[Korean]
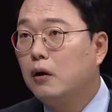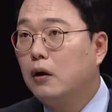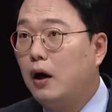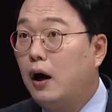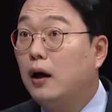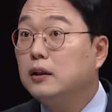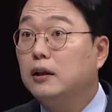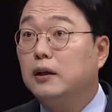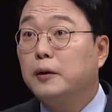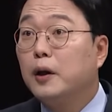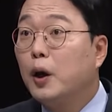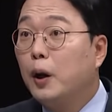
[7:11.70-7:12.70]
아니
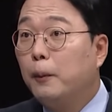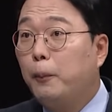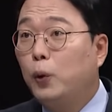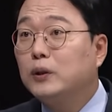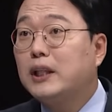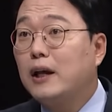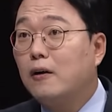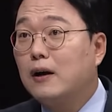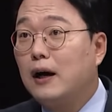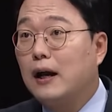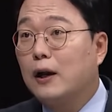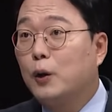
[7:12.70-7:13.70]
폴대
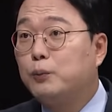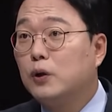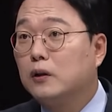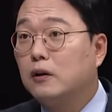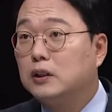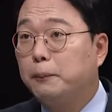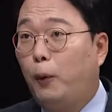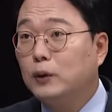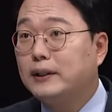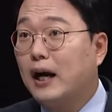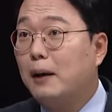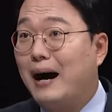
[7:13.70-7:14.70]
역할 하라고 불렀더니
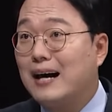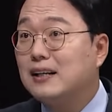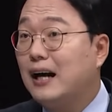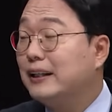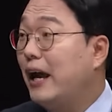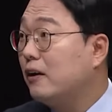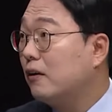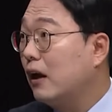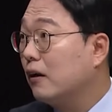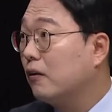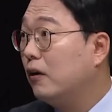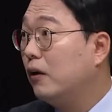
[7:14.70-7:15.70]
폴대가 말을 하네 이렇게
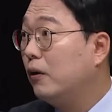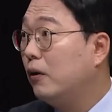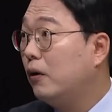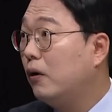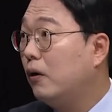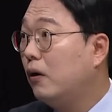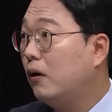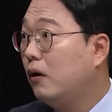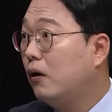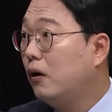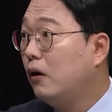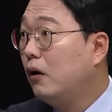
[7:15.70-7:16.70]
할 거예요.
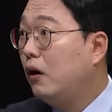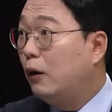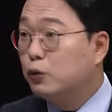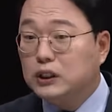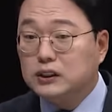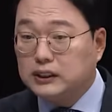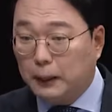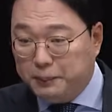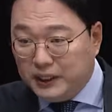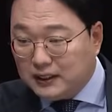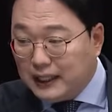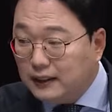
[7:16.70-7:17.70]
아, 아 우리는 그냥
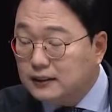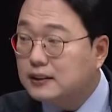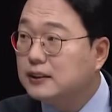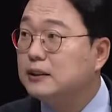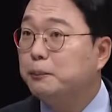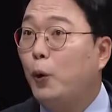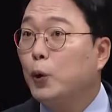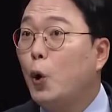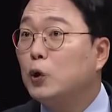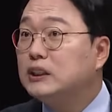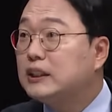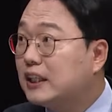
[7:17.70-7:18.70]
빅텐트
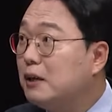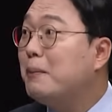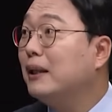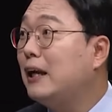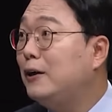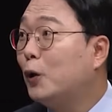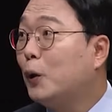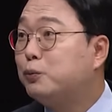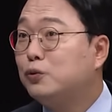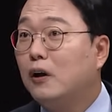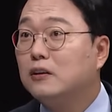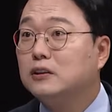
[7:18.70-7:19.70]
포용 느낌만 내려고
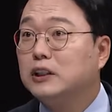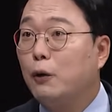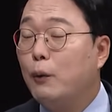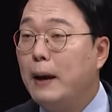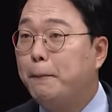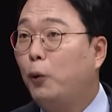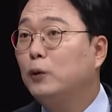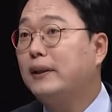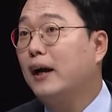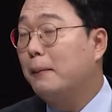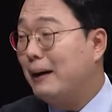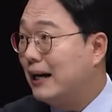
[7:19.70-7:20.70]
불렀는데 왜
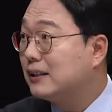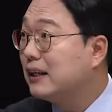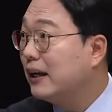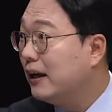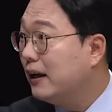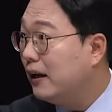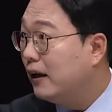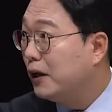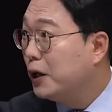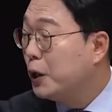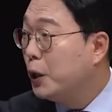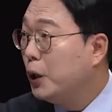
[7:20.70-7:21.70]
폴대가 말을 해?
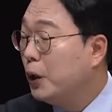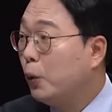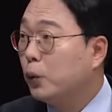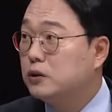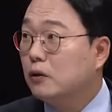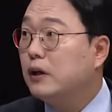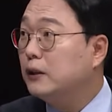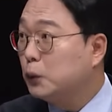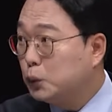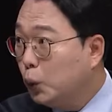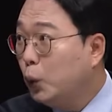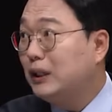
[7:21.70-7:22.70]
네. 어, 그렇게 해서
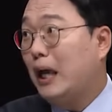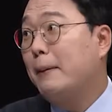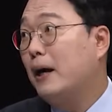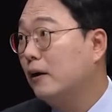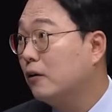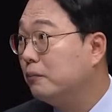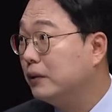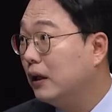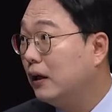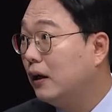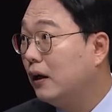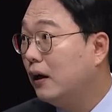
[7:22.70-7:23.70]
또 타박할
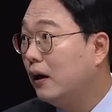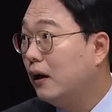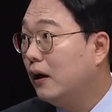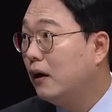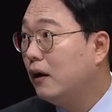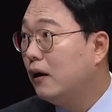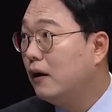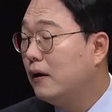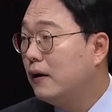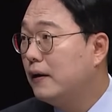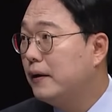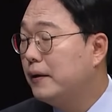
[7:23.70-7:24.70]
겁니다. 음. 그
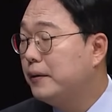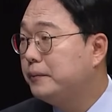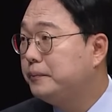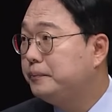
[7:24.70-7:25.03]
안에서도 자기